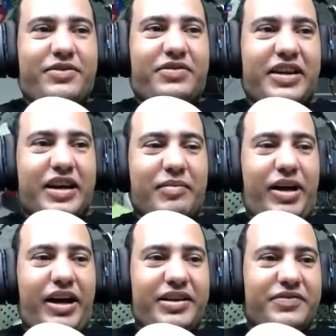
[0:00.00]
فين يا
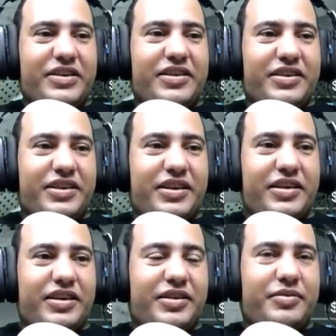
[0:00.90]
جماعه نفي...
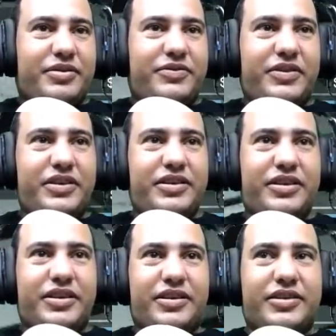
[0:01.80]
آه،
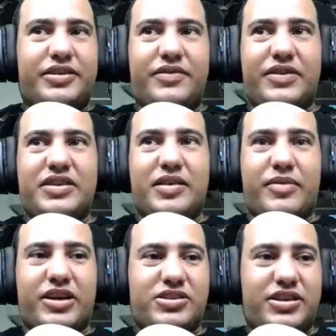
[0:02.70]
فين آه، نفيديا
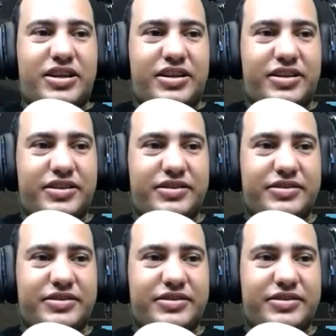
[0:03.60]
ما جاش ليه؟